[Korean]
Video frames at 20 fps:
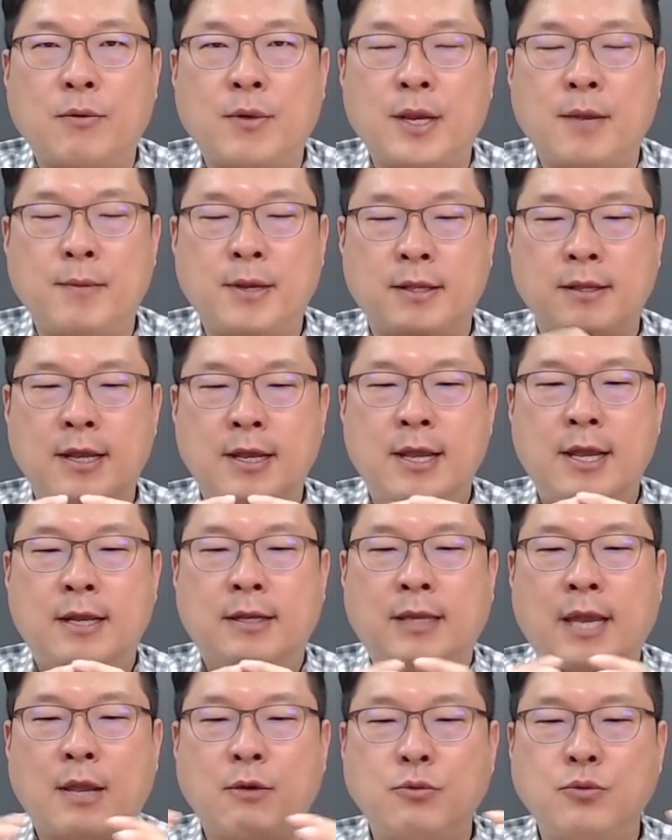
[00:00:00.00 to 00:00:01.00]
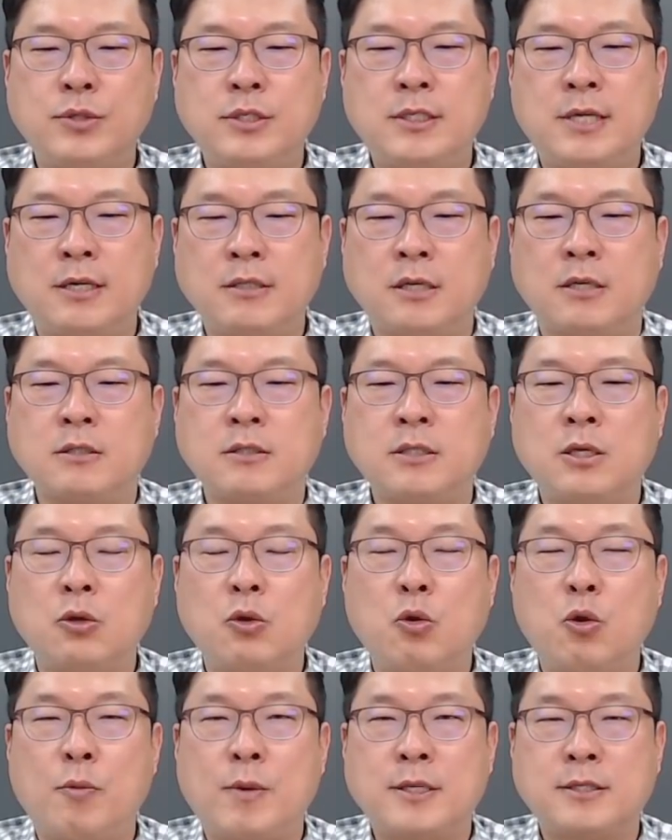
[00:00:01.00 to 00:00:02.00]
왜냐하면 대구 시장 전체를
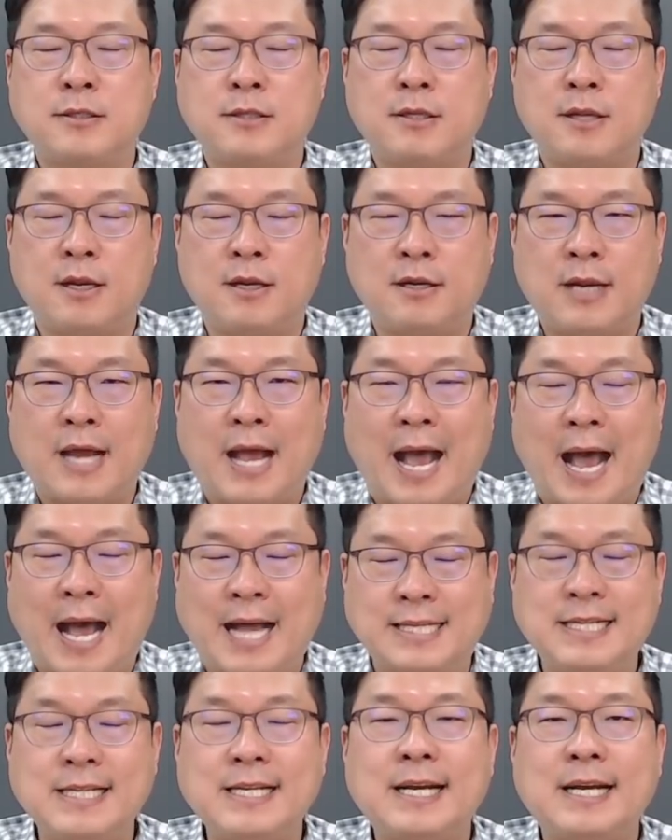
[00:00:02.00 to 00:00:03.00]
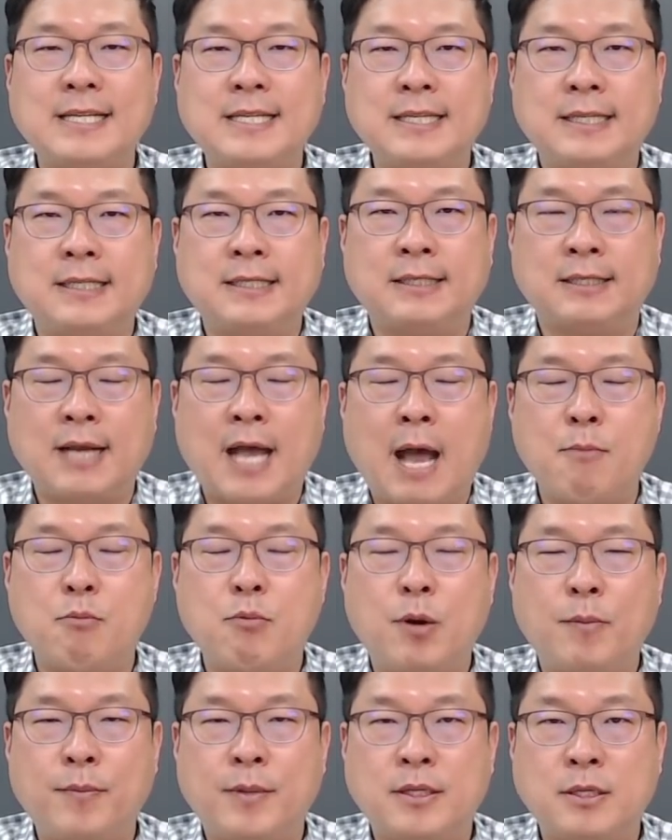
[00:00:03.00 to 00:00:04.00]
놓고 봤을 때는 아직까지는
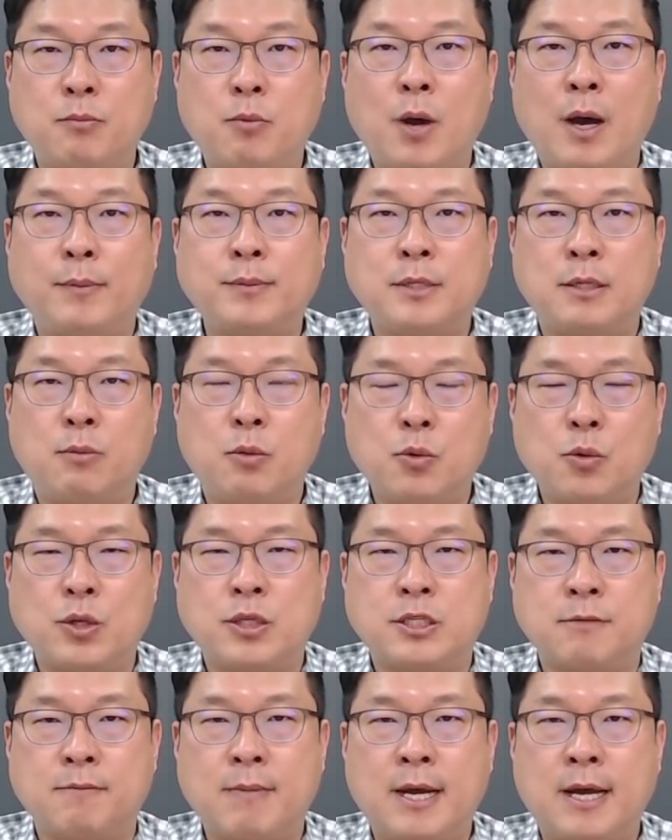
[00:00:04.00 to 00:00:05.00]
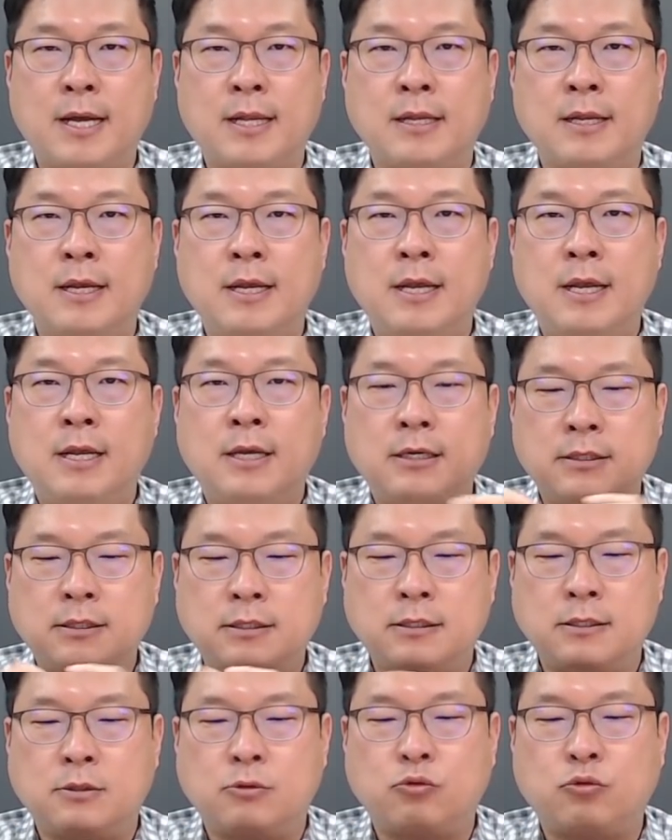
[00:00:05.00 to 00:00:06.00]
강보합 내지 보합세를 보이고 있지만
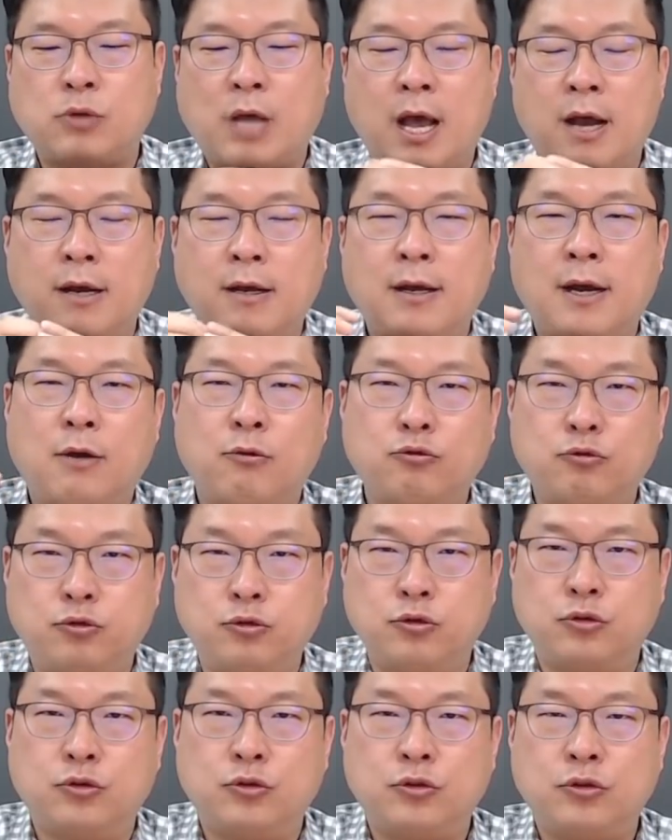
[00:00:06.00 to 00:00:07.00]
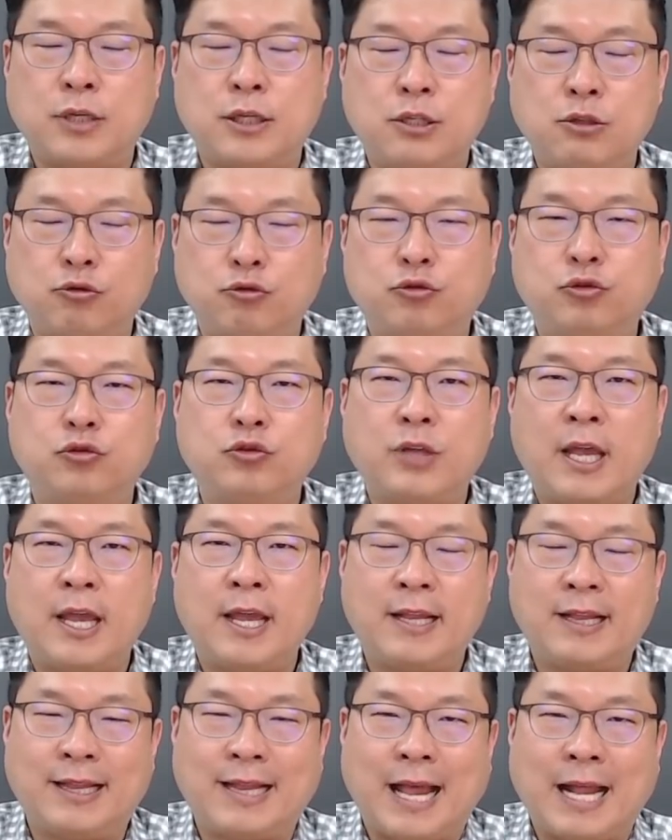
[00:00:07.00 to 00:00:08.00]
어, 각각 구 내지 구
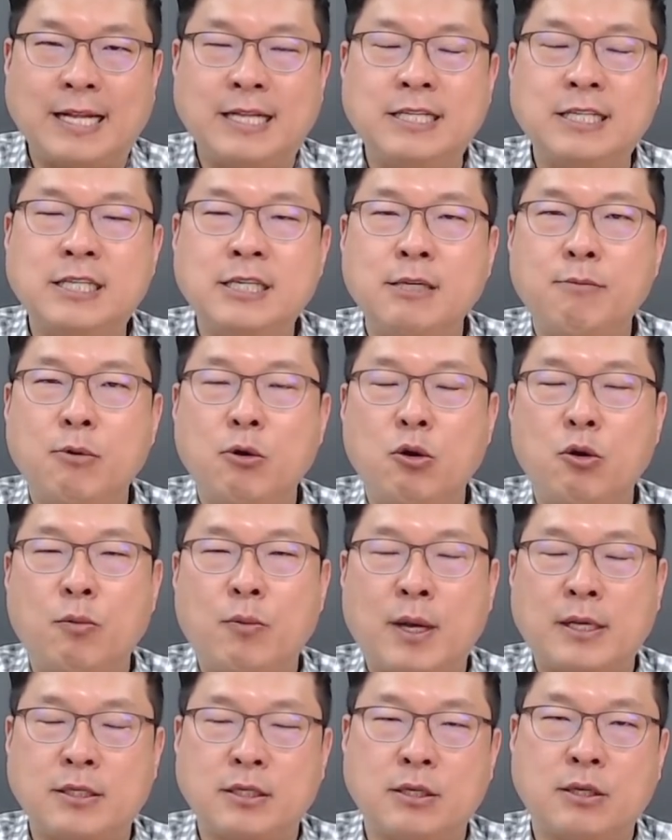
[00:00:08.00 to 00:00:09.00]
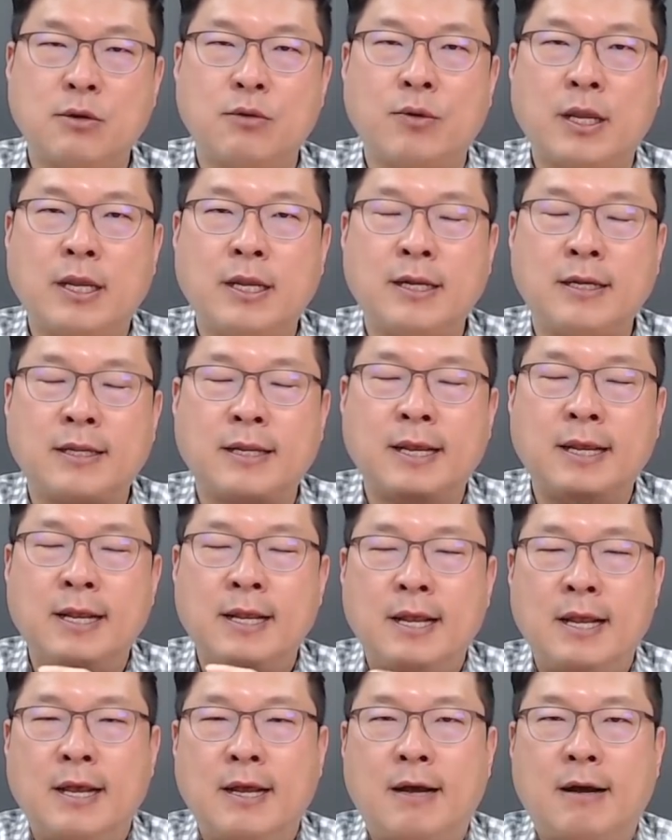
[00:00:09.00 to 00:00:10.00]
내 단지별로 봤을 경우에는
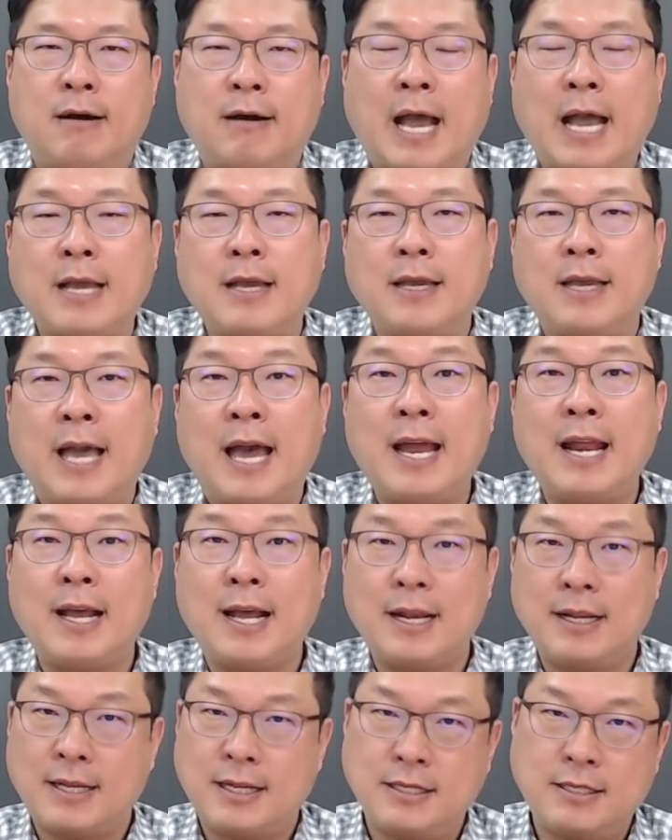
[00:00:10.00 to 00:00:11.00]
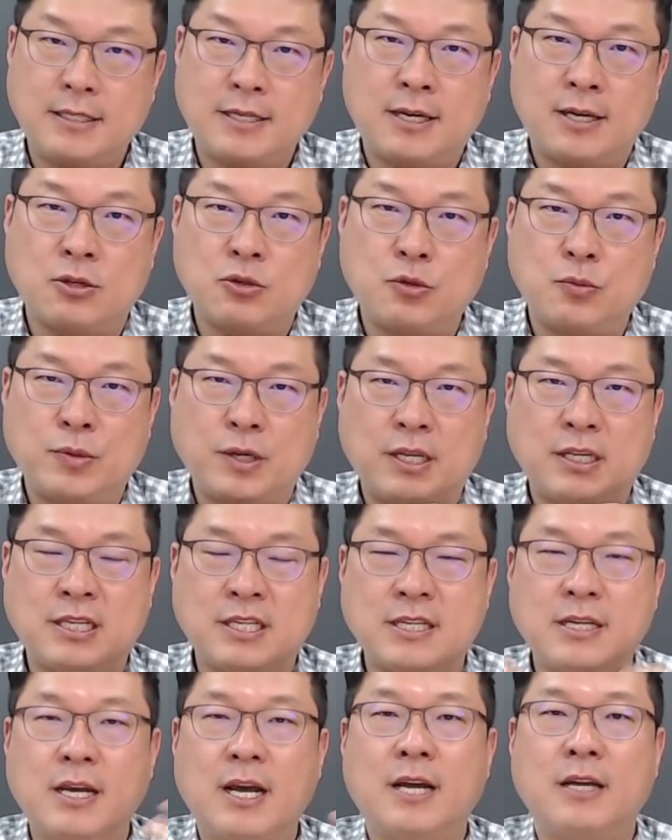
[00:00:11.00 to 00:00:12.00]
어, 가격이 하락하는 단지가 좀 이렇게
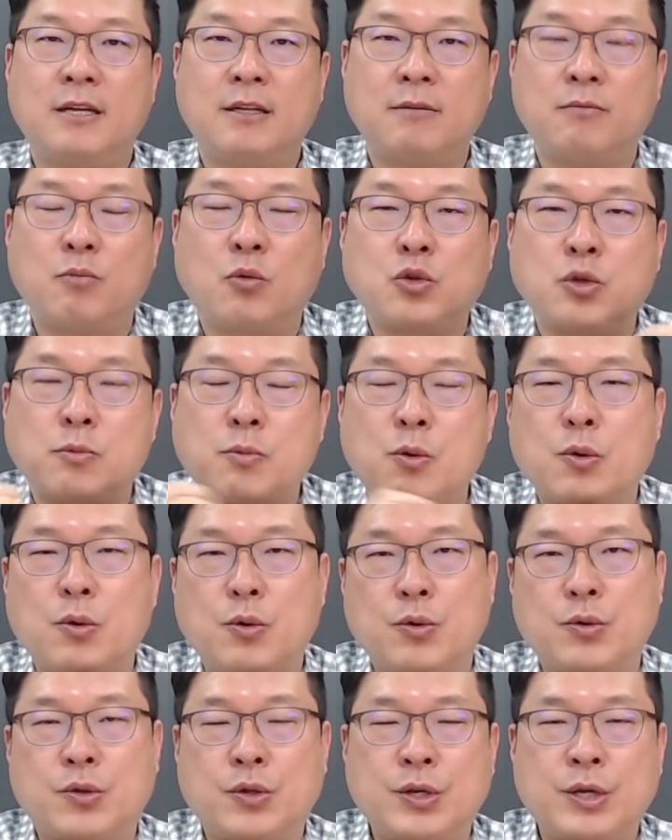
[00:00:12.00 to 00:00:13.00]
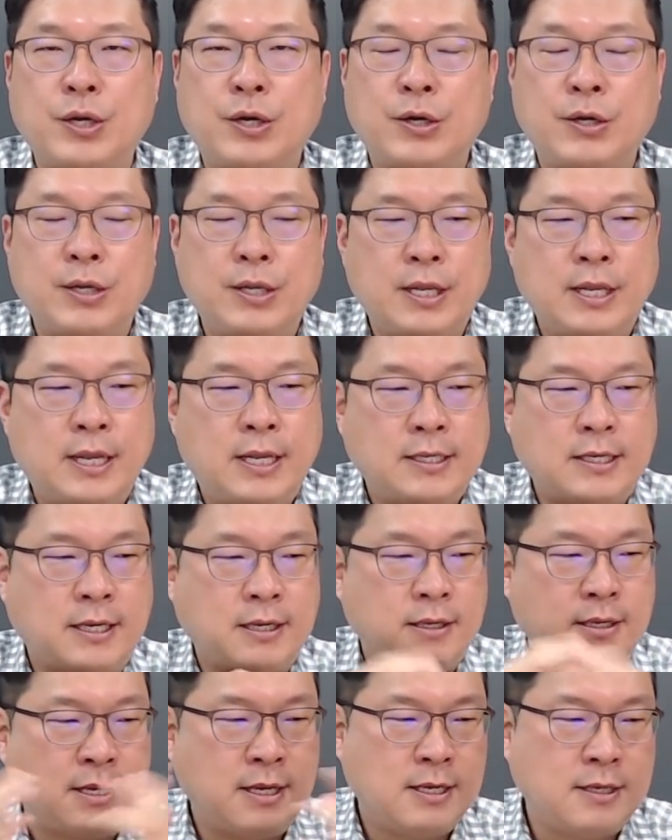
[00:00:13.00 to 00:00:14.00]
증가하는 모습을 보이고 있거든요.
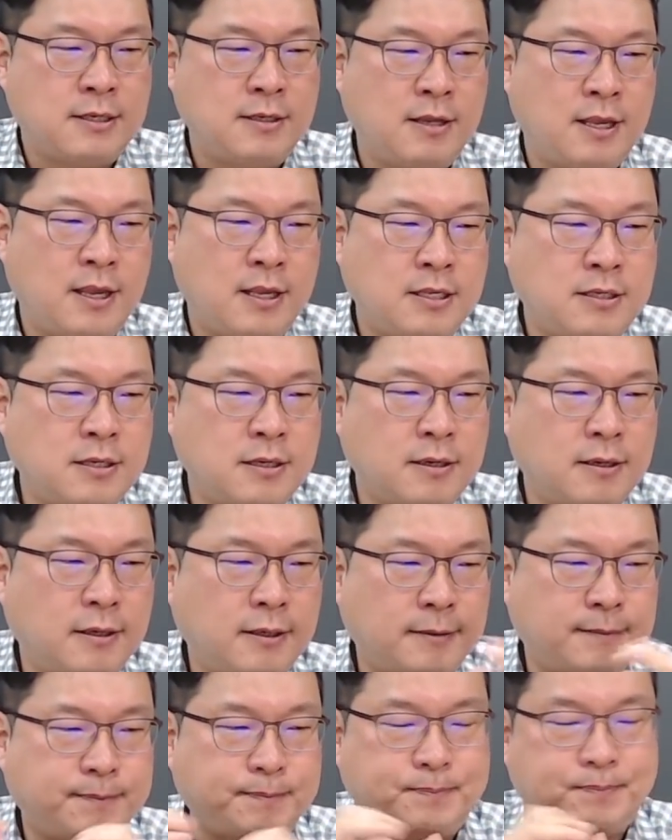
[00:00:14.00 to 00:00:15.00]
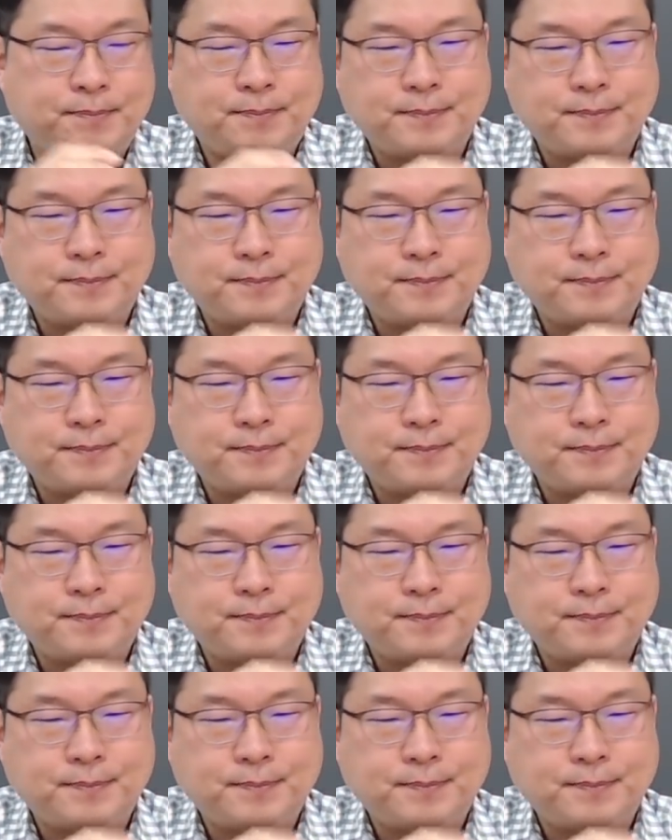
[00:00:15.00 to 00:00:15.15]
네, 근데 이처럼